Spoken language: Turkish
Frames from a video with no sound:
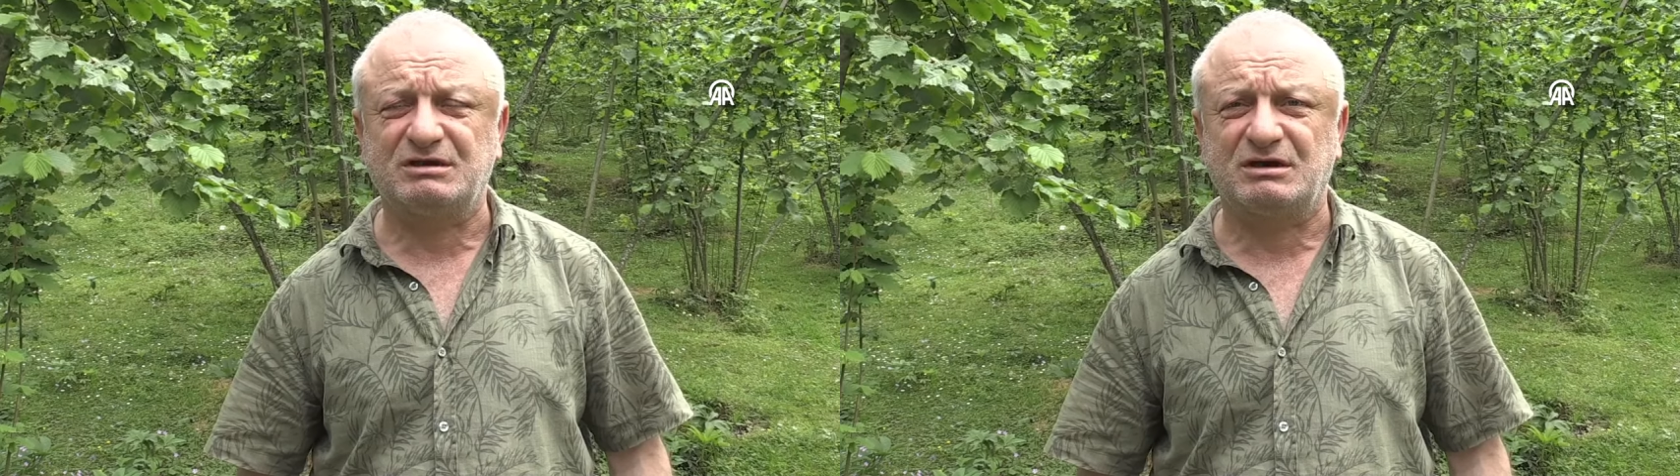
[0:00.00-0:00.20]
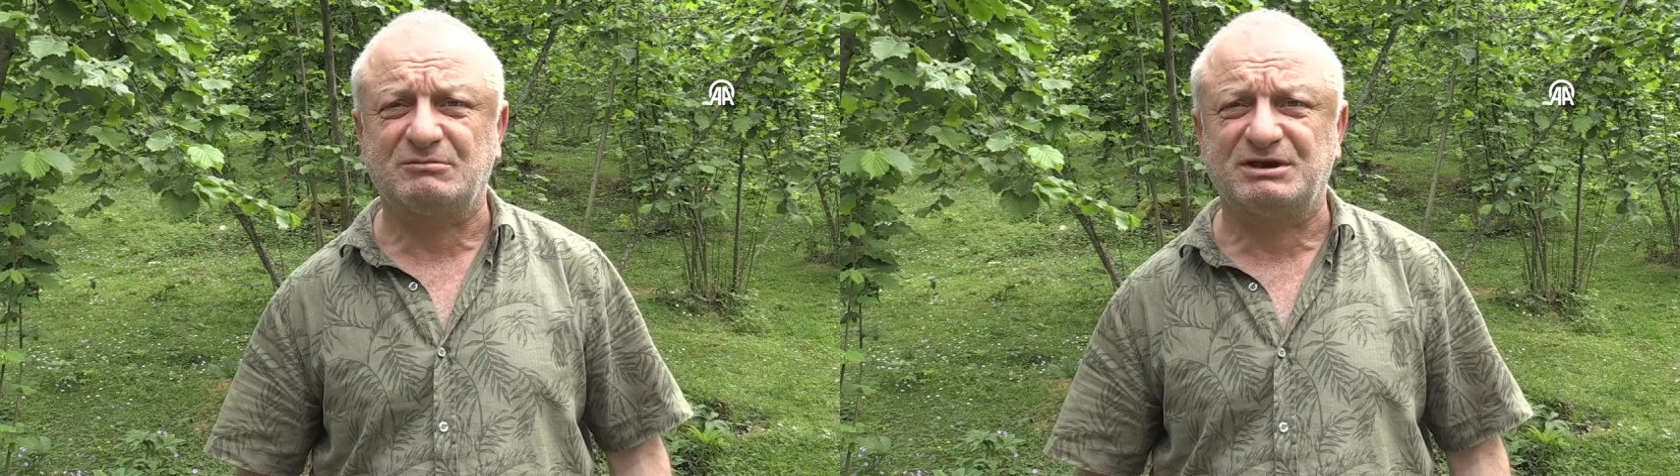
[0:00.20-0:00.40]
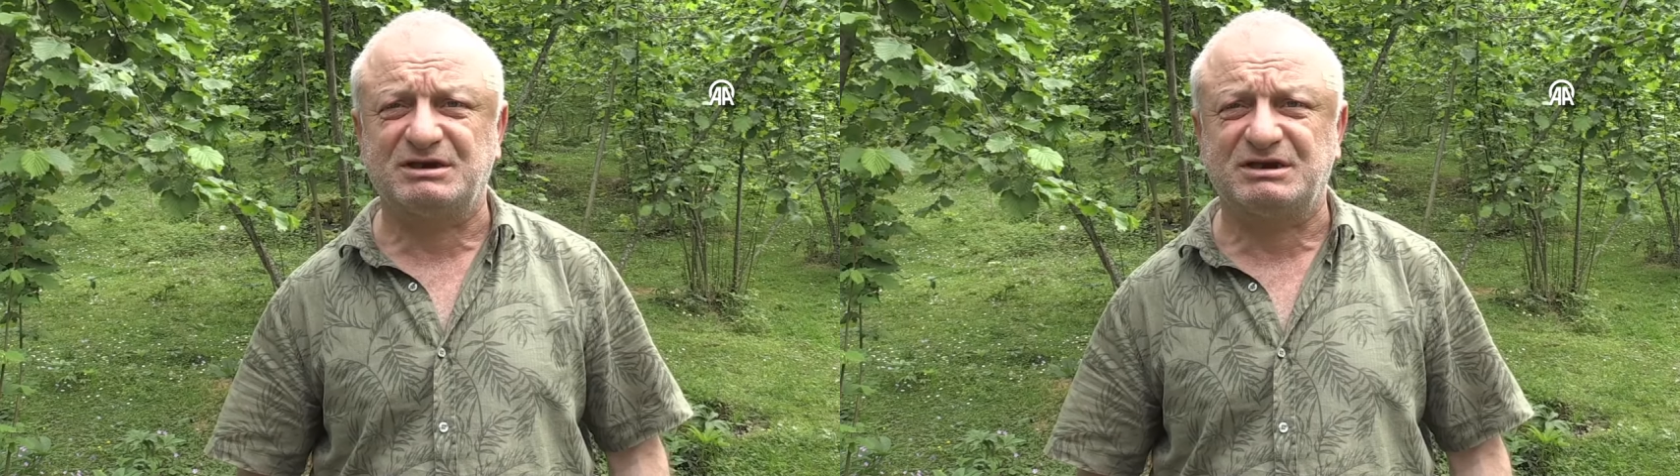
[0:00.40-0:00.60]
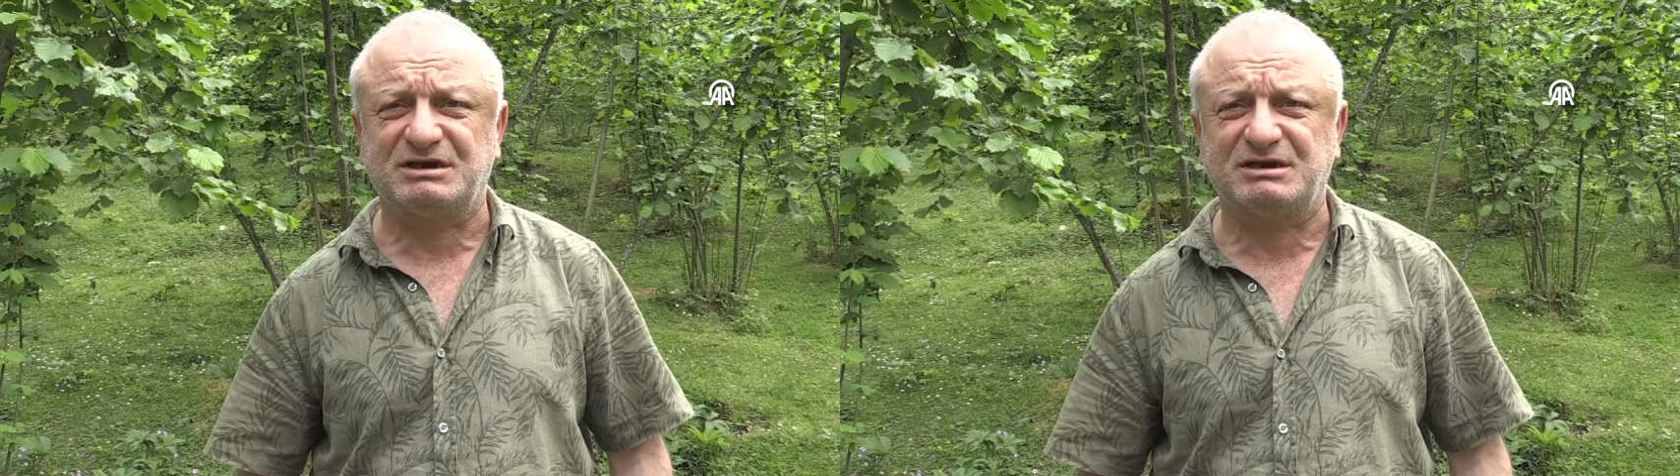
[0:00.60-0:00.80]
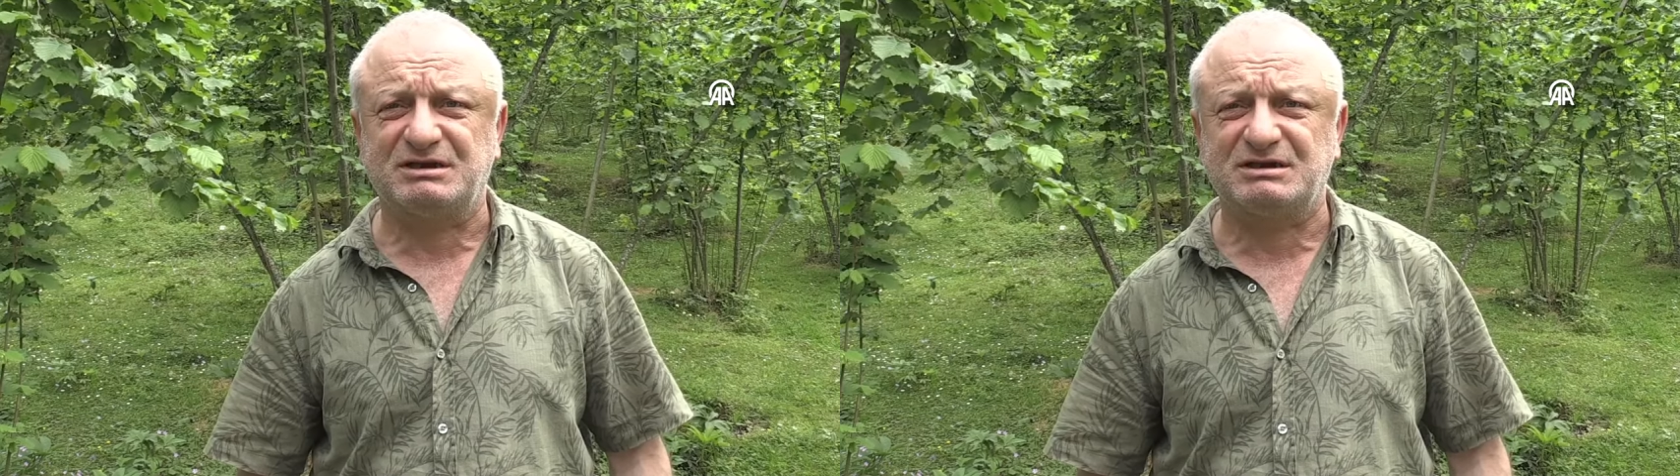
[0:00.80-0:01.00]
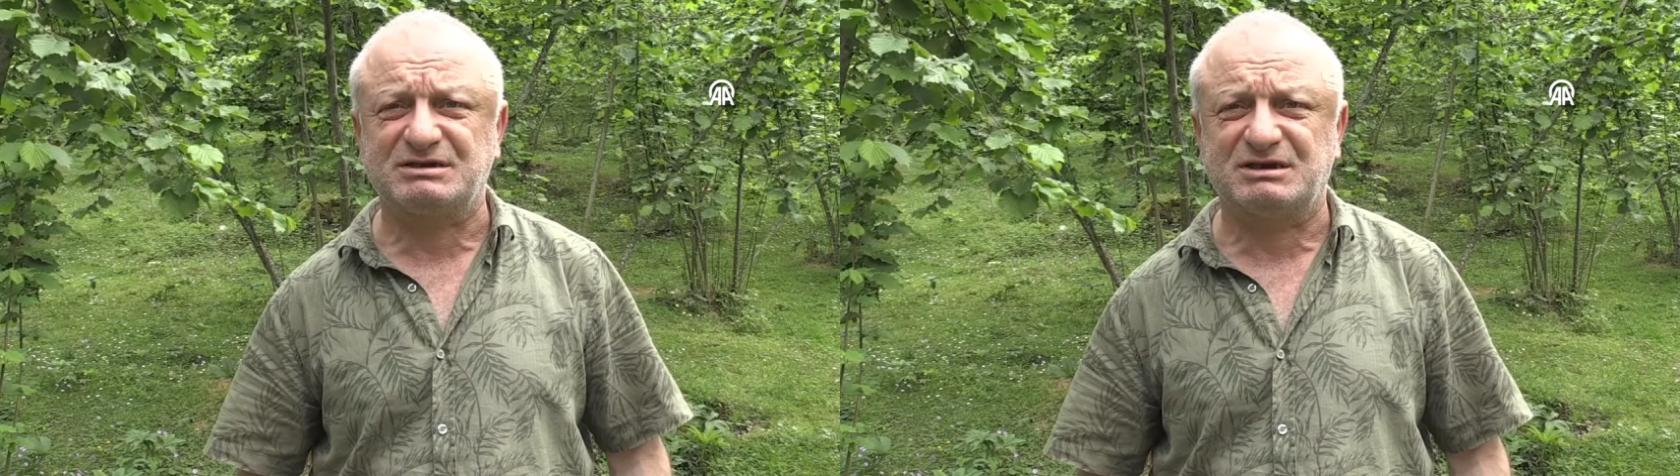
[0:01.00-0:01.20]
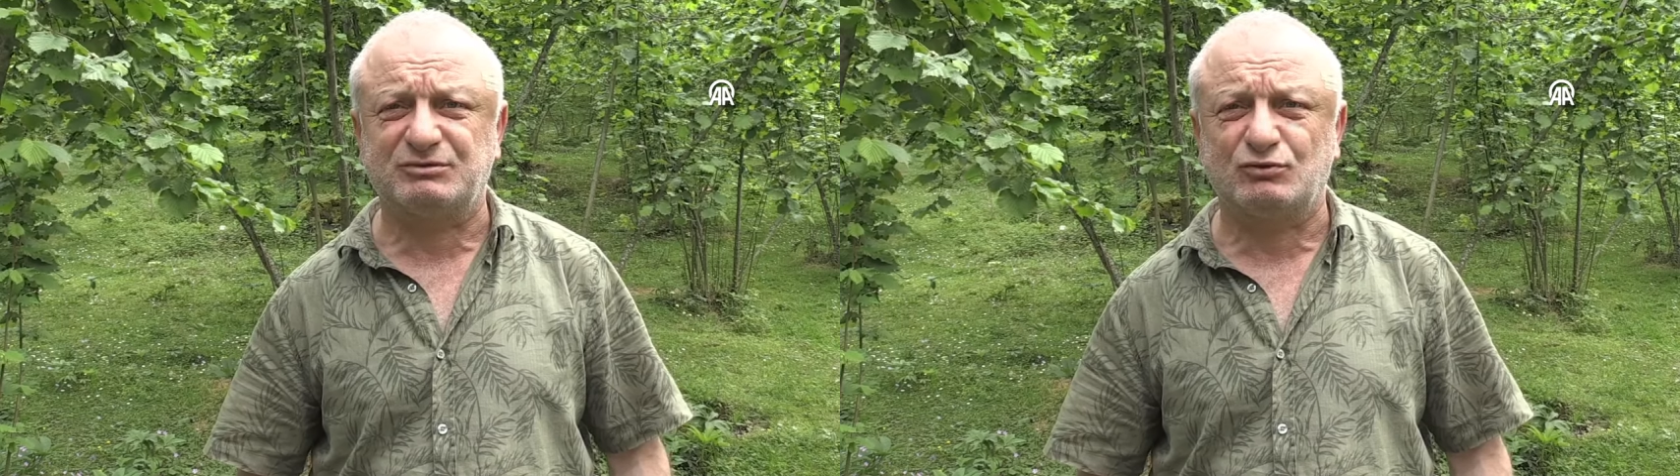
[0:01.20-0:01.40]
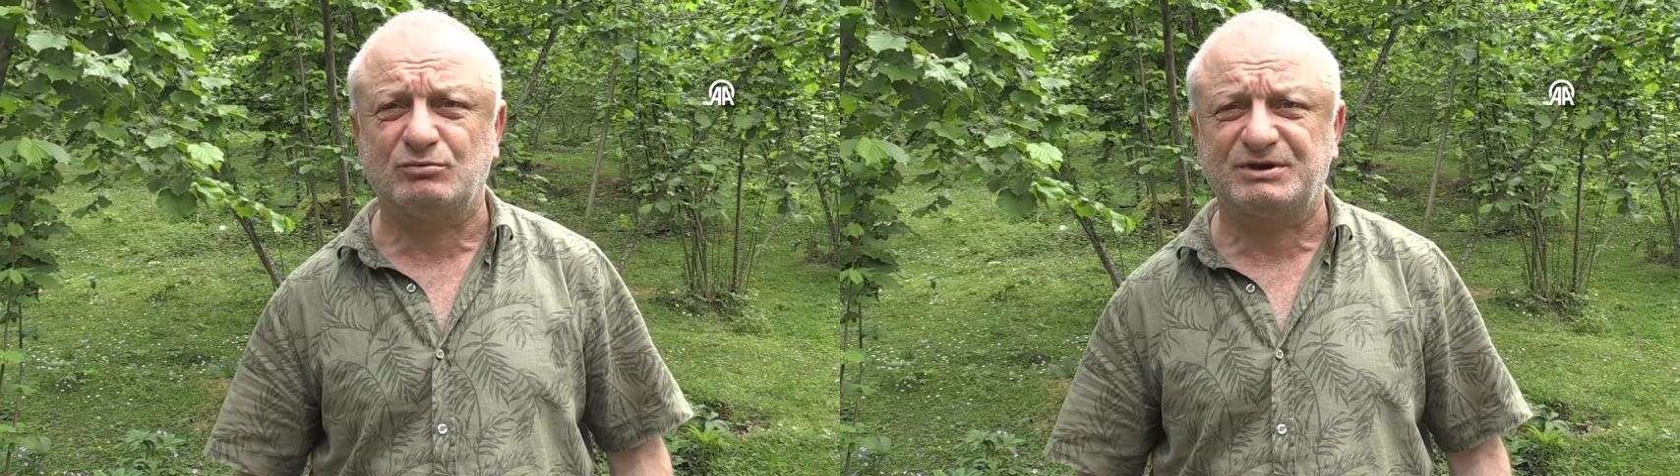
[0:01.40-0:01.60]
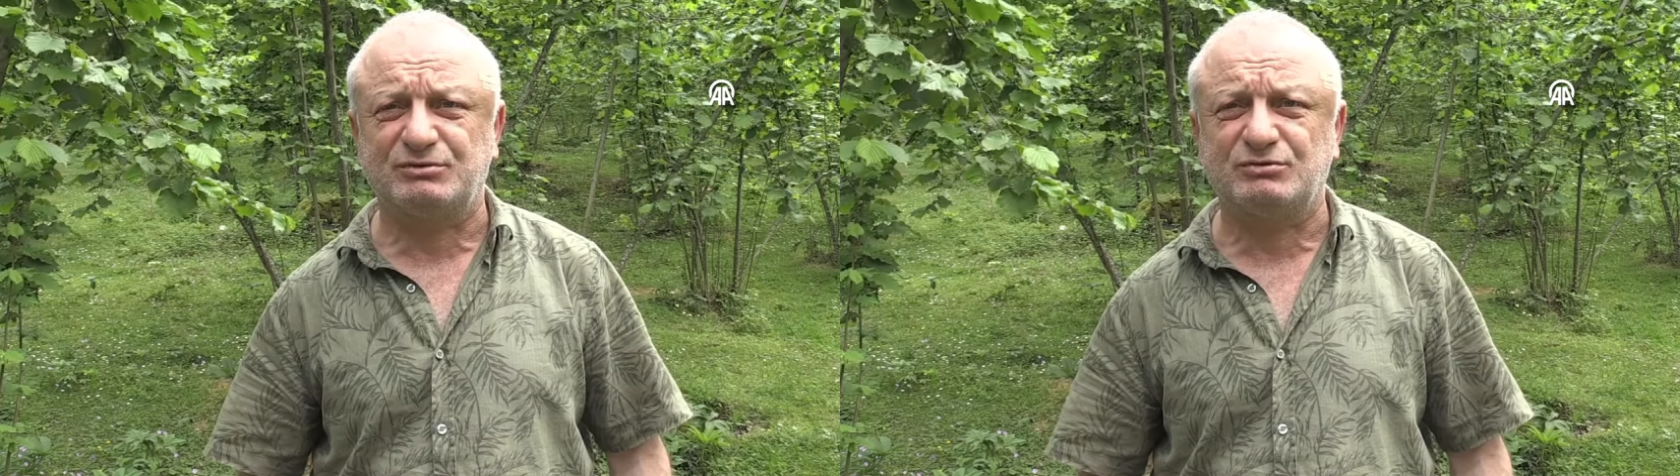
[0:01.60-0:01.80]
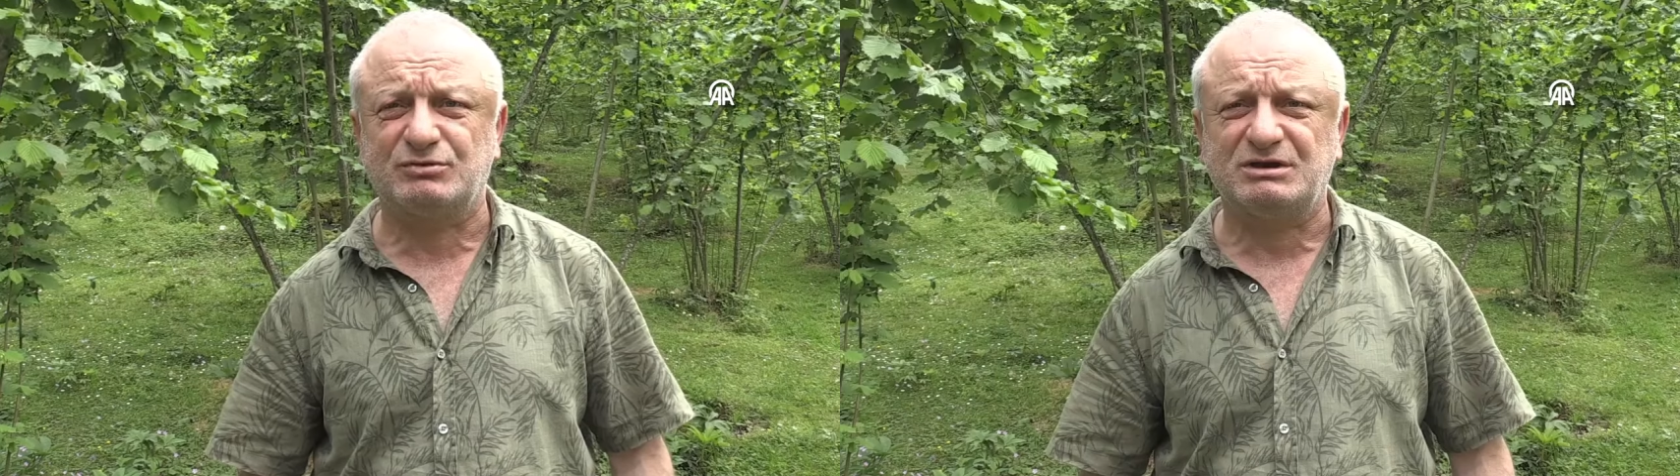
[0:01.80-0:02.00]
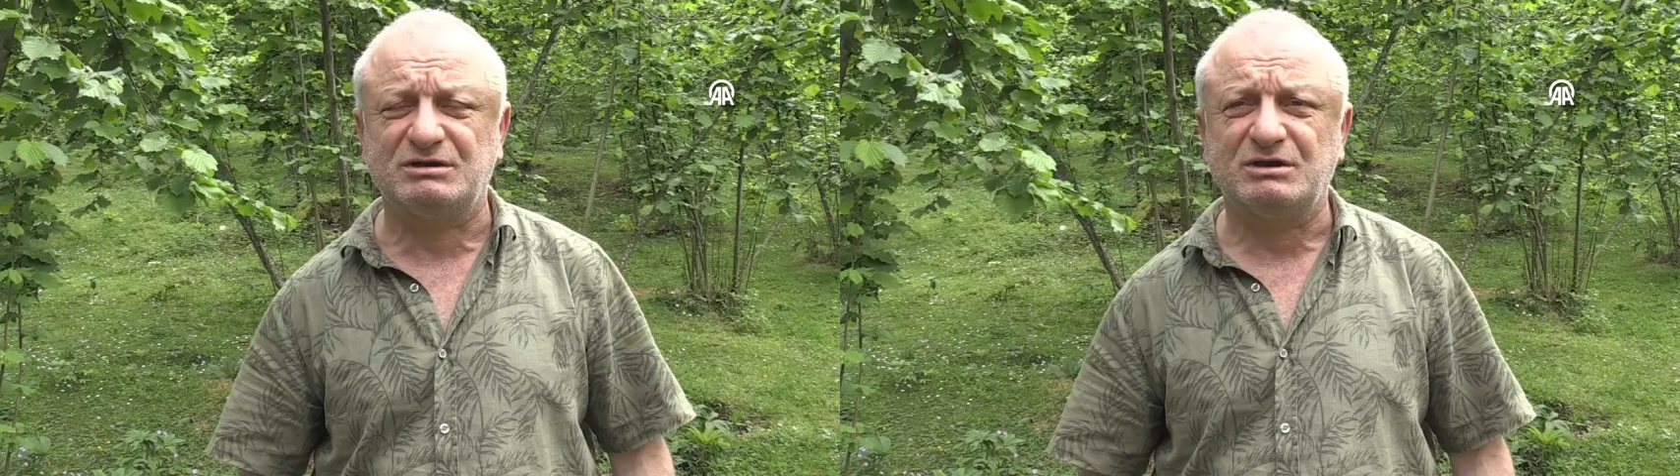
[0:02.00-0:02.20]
Arabayı da terk ettiler. Zaten yol bitti orada.